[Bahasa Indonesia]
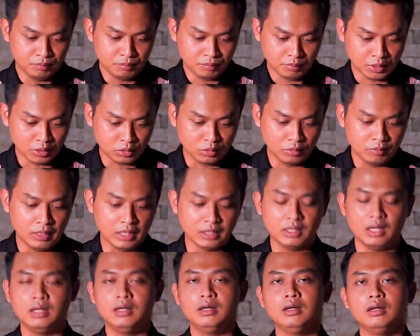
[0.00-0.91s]

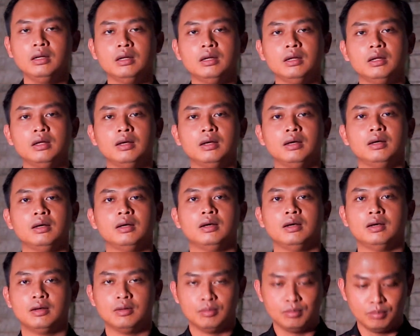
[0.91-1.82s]
pertobatan,
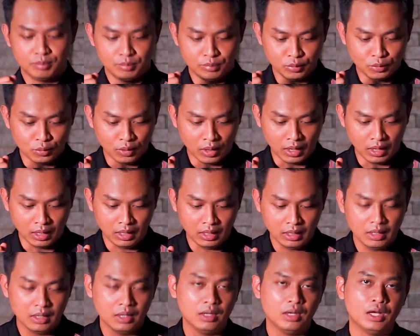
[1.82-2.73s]

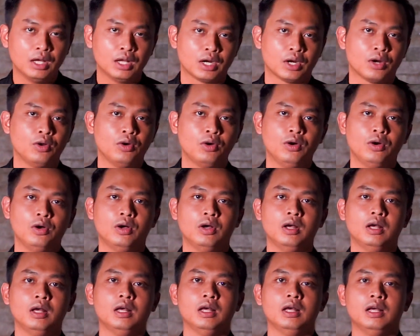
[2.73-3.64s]
buah roh,
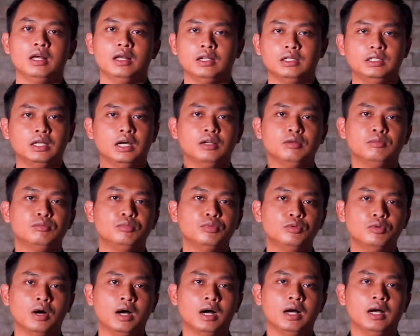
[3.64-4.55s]
dan
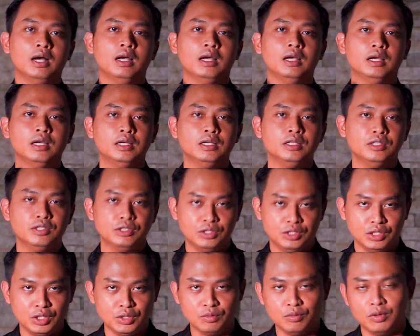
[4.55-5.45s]
buah
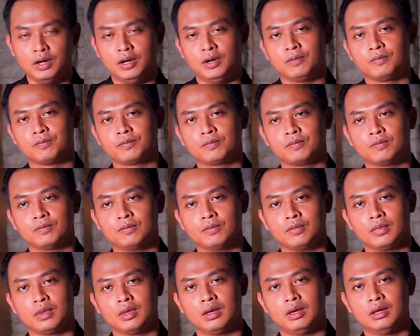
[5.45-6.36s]
jiwa.
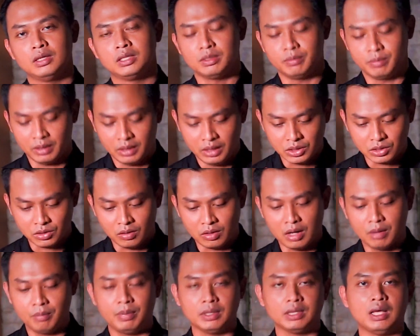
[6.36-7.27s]
Seperti
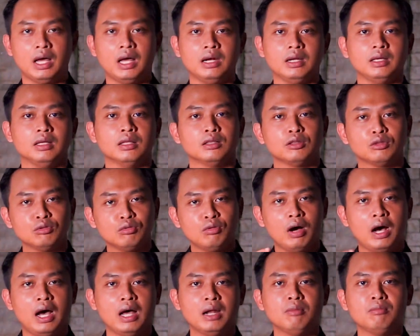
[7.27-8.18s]
seorang petani,
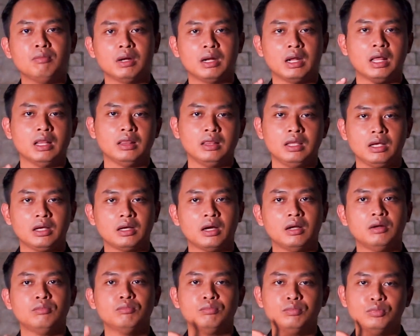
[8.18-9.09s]
Tuhan
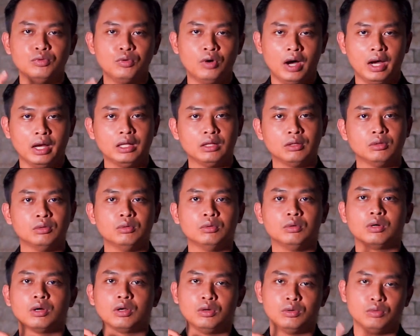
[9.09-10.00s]
menantikan buah
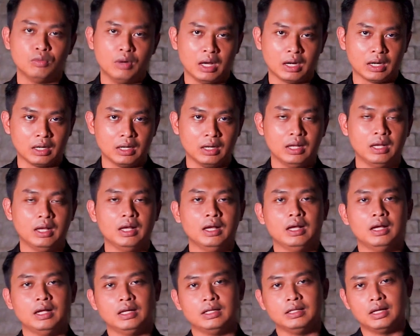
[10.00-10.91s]
itu keluar
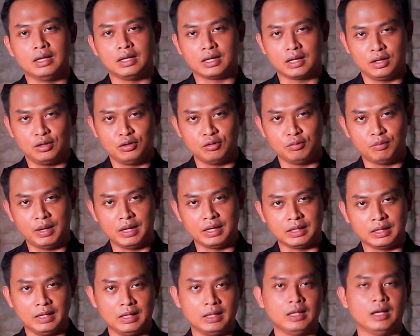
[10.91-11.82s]
dari
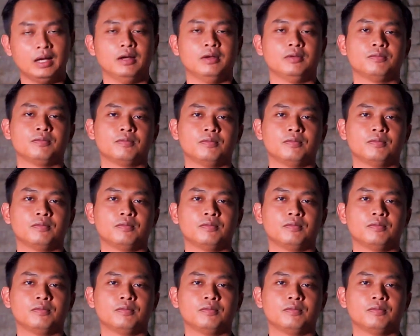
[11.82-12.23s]
kehidupan kita.